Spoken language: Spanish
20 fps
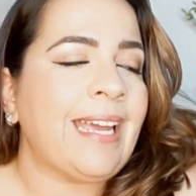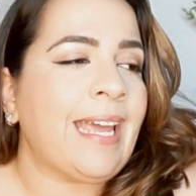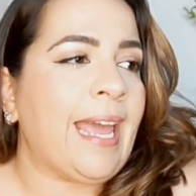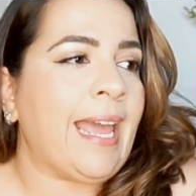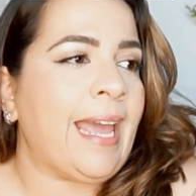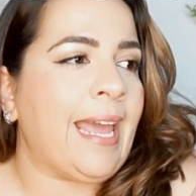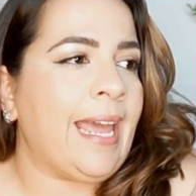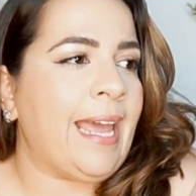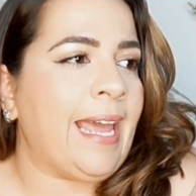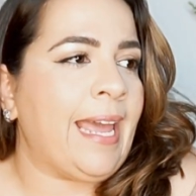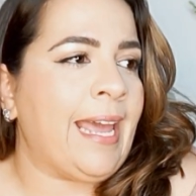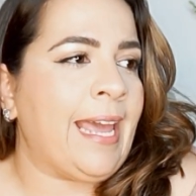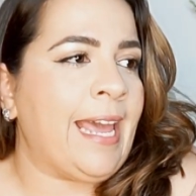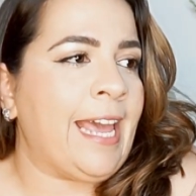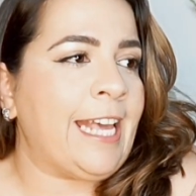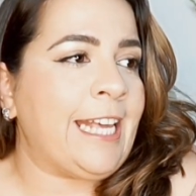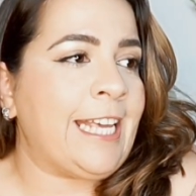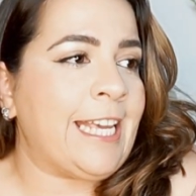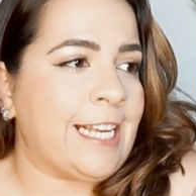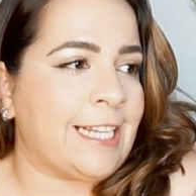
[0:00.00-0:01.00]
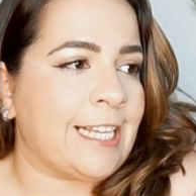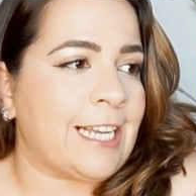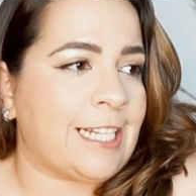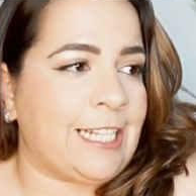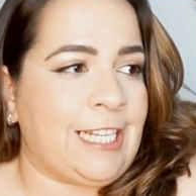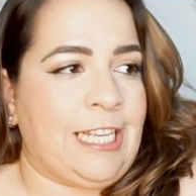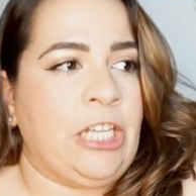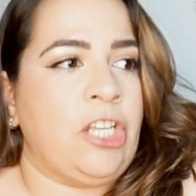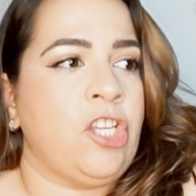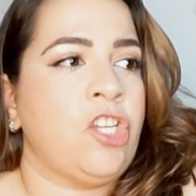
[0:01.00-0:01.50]
eh, y es
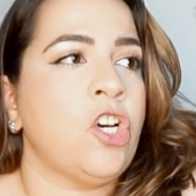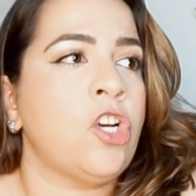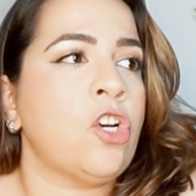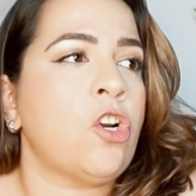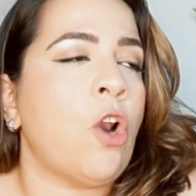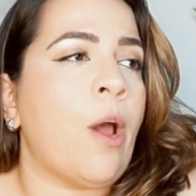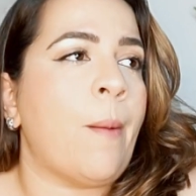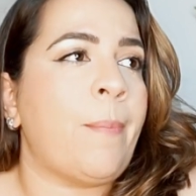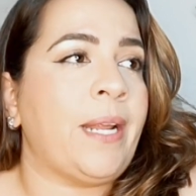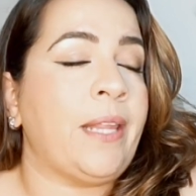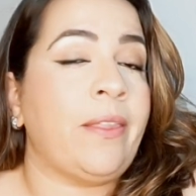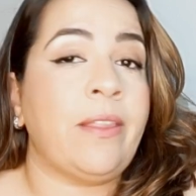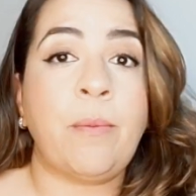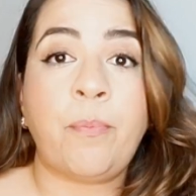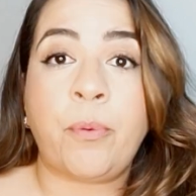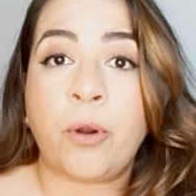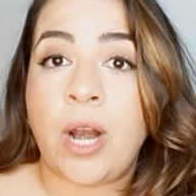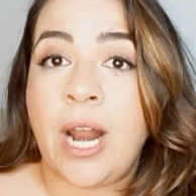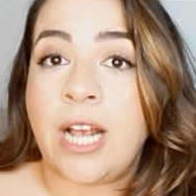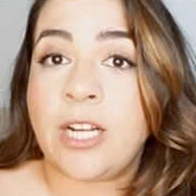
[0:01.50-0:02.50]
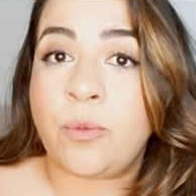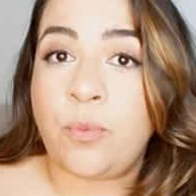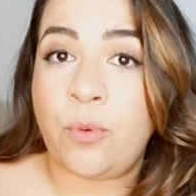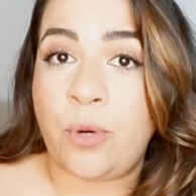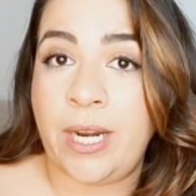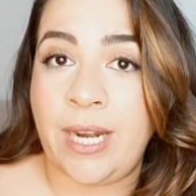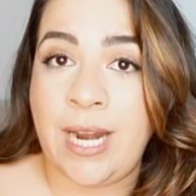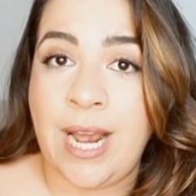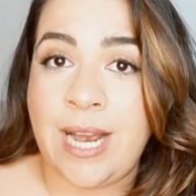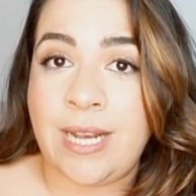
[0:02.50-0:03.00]
así. Yo no lo aprendí por las
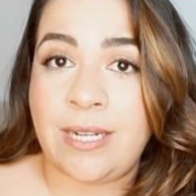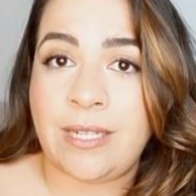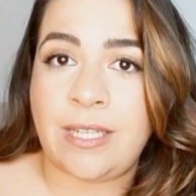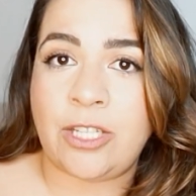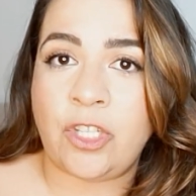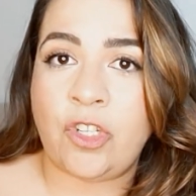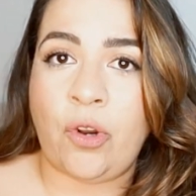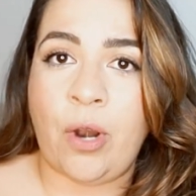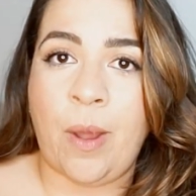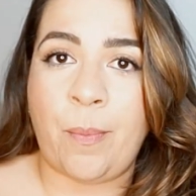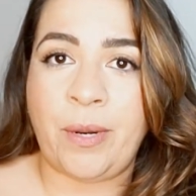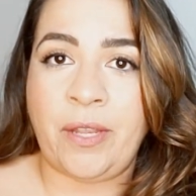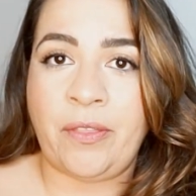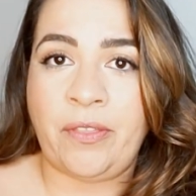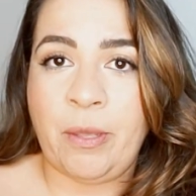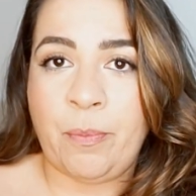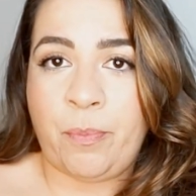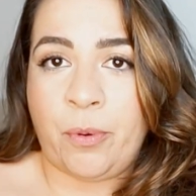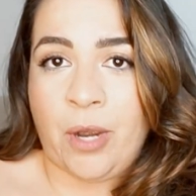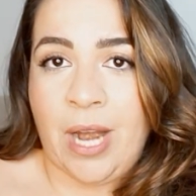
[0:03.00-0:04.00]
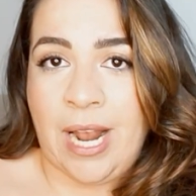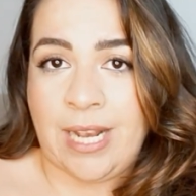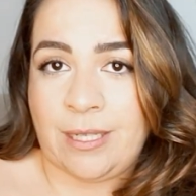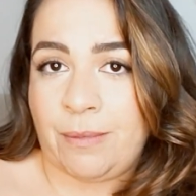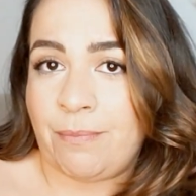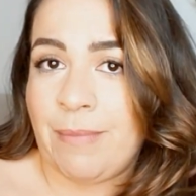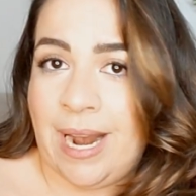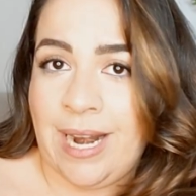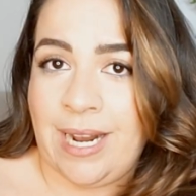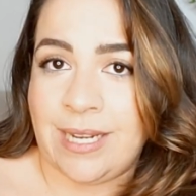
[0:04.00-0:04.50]
buenas, yo lo aprendí por
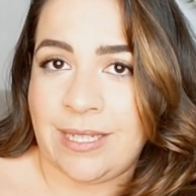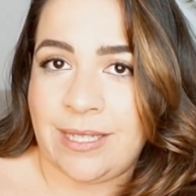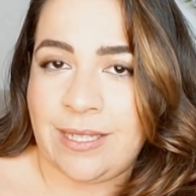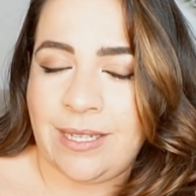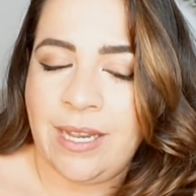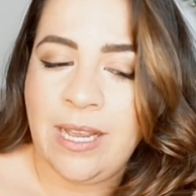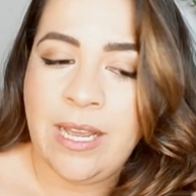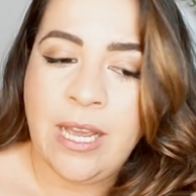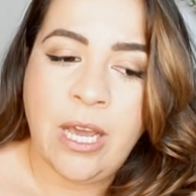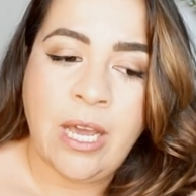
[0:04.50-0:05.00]
las malas.